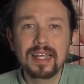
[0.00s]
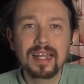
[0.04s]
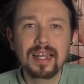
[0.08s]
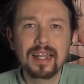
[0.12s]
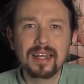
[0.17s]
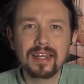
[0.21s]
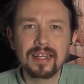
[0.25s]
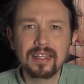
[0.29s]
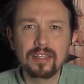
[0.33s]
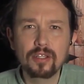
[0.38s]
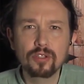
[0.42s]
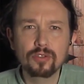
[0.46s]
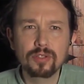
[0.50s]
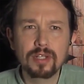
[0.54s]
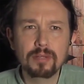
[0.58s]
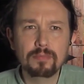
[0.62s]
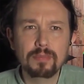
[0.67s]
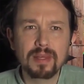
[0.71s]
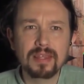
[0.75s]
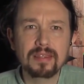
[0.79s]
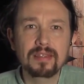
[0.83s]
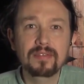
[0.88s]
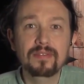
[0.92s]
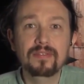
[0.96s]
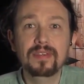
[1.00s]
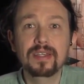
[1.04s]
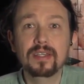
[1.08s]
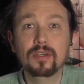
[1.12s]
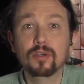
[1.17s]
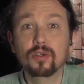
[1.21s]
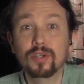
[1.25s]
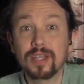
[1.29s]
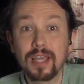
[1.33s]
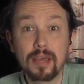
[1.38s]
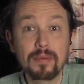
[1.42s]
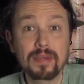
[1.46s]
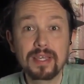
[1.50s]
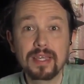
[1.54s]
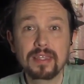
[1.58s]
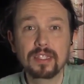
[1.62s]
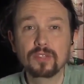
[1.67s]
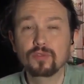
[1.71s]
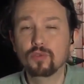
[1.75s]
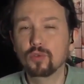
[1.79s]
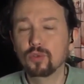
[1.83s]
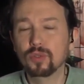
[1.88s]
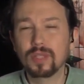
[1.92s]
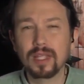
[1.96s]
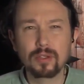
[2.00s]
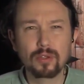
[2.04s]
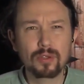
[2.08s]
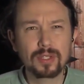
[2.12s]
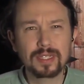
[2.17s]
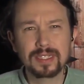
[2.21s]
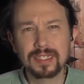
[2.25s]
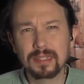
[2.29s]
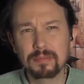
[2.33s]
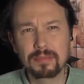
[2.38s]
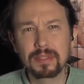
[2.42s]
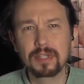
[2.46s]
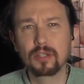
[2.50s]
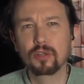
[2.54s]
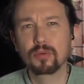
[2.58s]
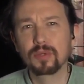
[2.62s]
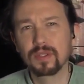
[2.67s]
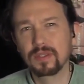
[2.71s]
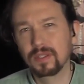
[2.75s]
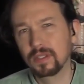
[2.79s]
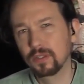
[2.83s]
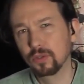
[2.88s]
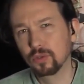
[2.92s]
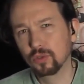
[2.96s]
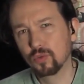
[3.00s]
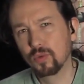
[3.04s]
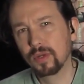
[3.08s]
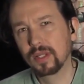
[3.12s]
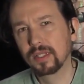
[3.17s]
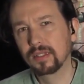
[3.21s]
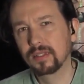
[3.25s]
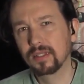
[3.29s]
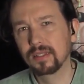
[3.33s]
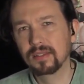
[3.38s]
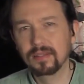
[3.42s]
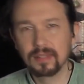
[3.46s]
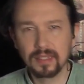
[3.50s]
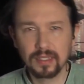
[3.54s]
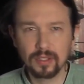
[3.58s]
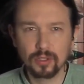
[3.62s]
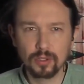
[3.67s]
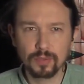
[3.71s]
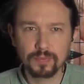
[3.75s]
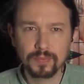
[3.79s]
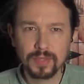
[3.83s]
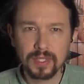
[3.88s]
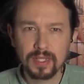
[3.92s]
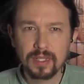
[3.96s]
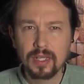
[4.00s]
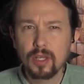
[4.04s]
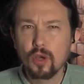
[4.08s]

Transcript: en la región del Pacífico que había disfrutado desde 1945.